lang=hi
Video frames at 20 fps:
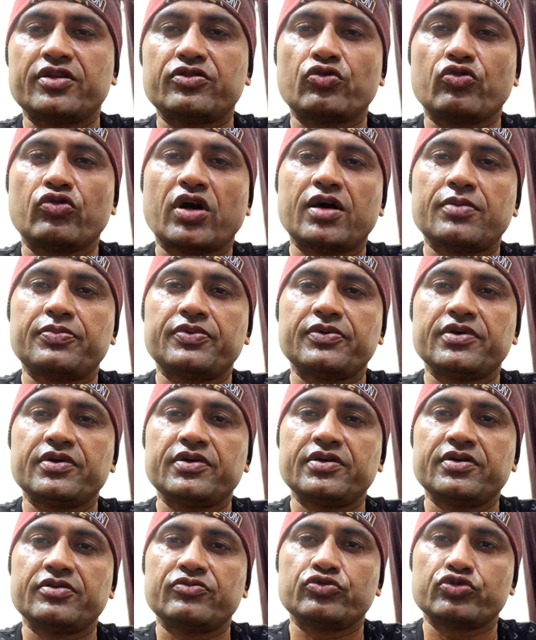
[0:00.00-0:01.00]
तो आप
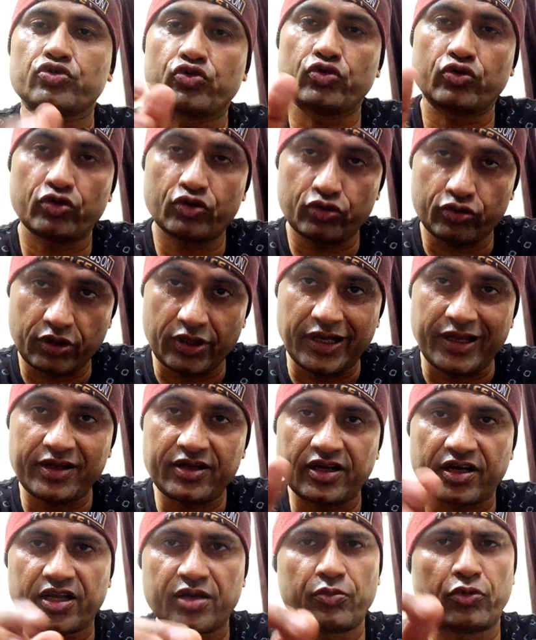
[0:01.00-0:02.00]
उसको क्लिक
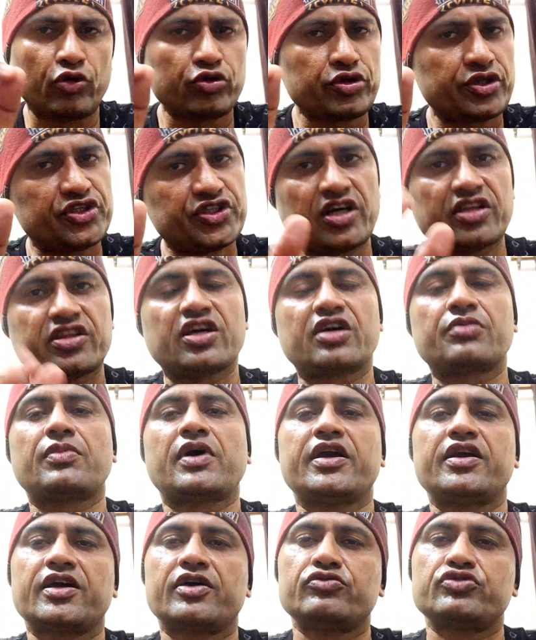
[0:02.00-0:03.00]
करके बहुत ही शानदार
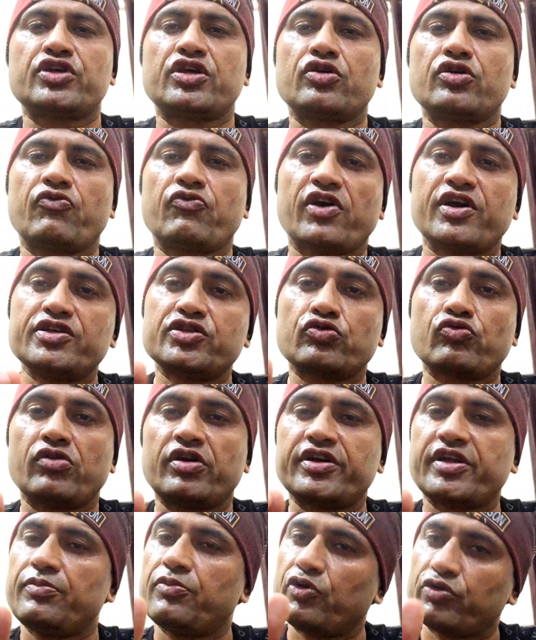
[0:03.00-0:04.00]
माइक है उसकी वॉइस
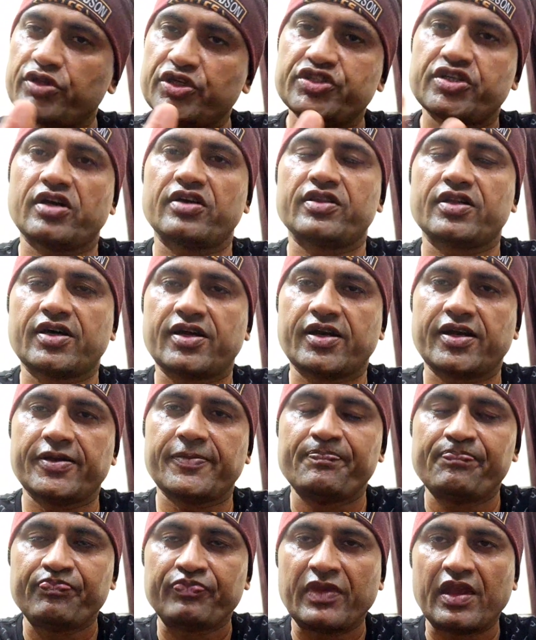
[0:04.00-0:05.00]
क्वालिटी बहुत ही शानदार है
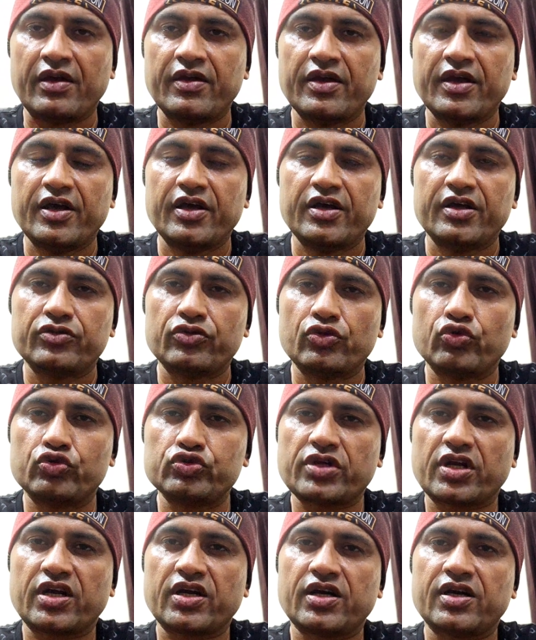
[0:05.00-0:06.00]

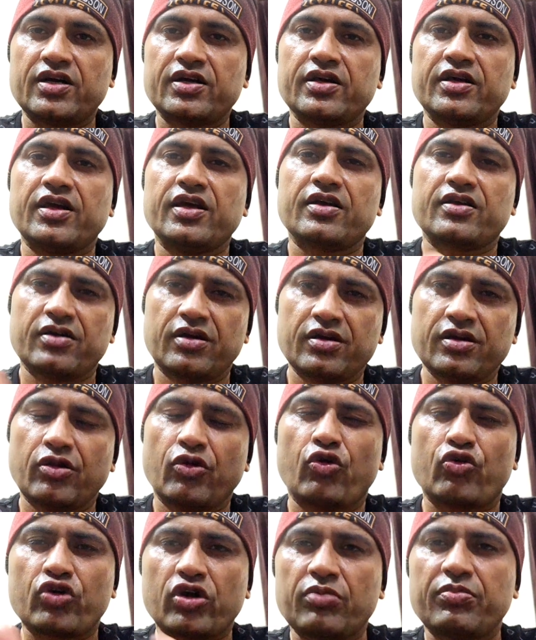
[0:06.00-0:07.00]
दूसरा एक
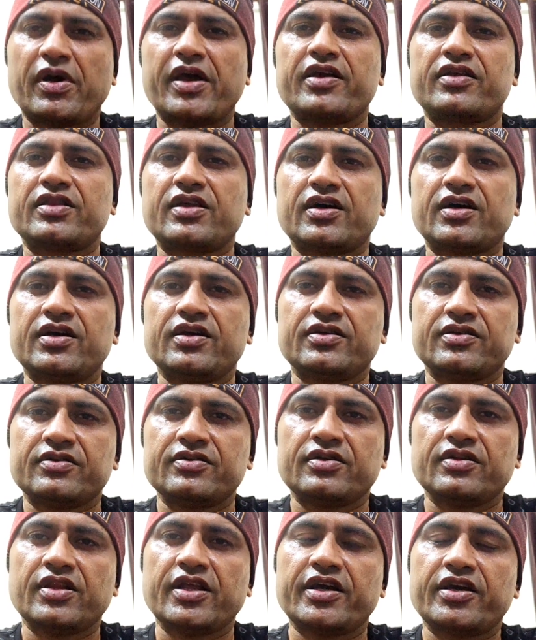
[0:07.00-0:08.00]
लोकल माइक था
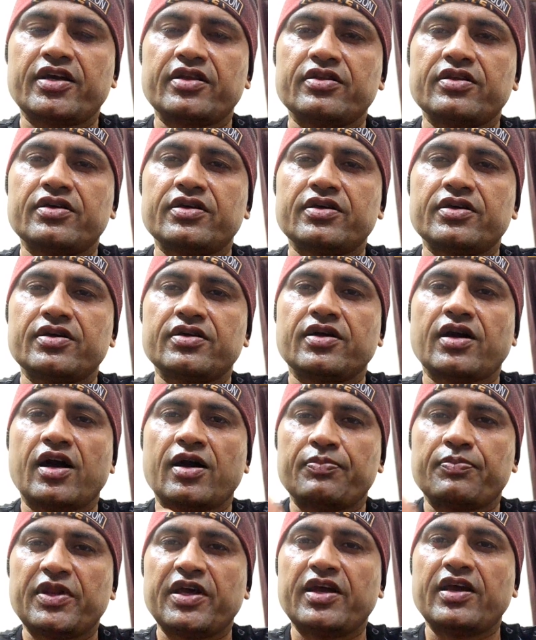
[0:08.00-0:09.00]
लेकिन
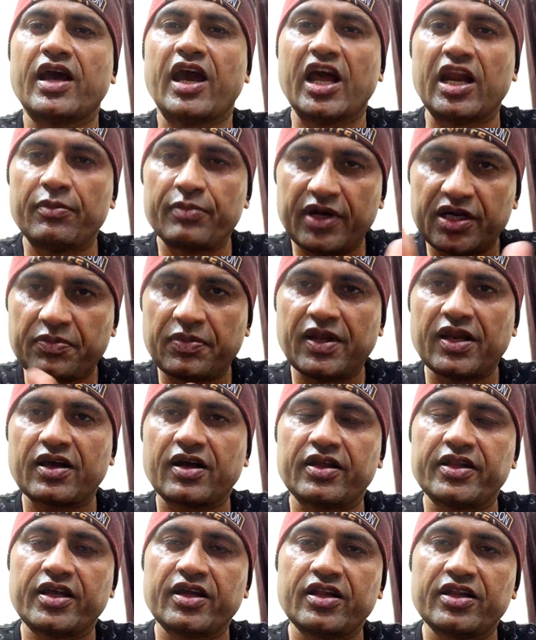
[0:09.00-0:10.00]
आपने हेलमेट में
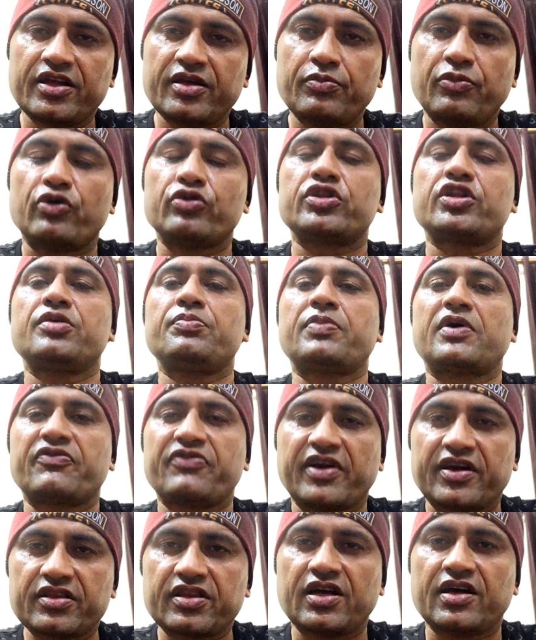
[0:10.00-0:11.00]
लगाने के लिए बहुत ही
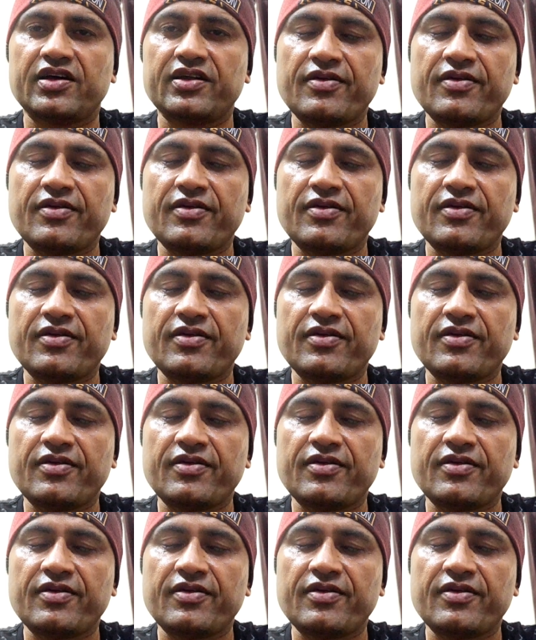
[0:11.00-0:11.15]
परफेक्ट था